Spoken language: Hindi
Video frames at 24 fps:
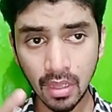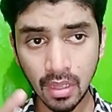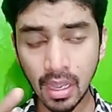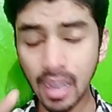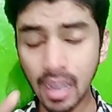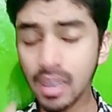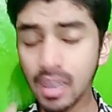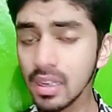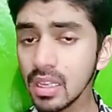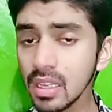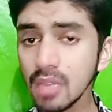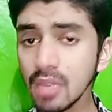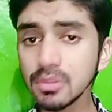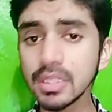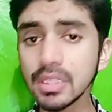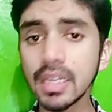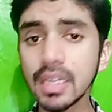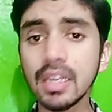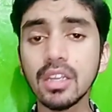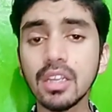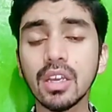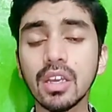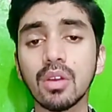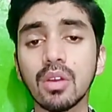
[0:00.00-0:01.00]
अगर कि हम
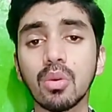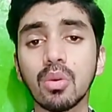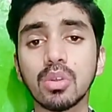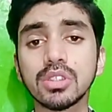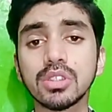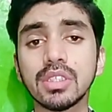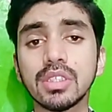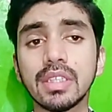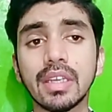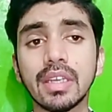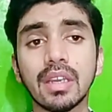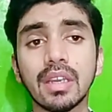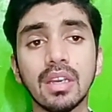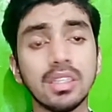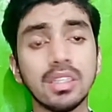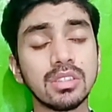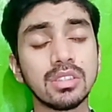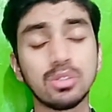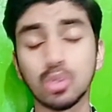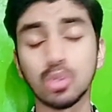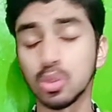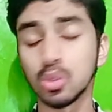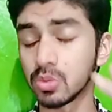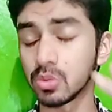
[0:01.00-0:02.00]
सेकेंड ईयर का क्वेश्चन दे
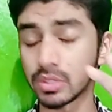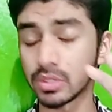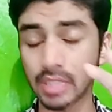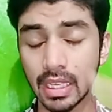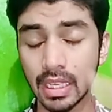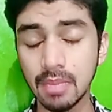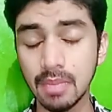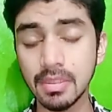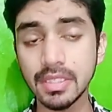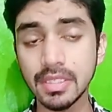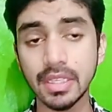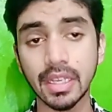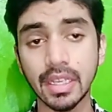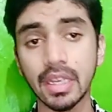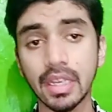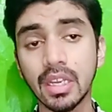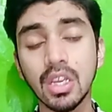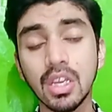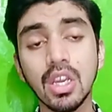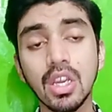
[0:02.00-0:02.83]
जो सिलेबस देखें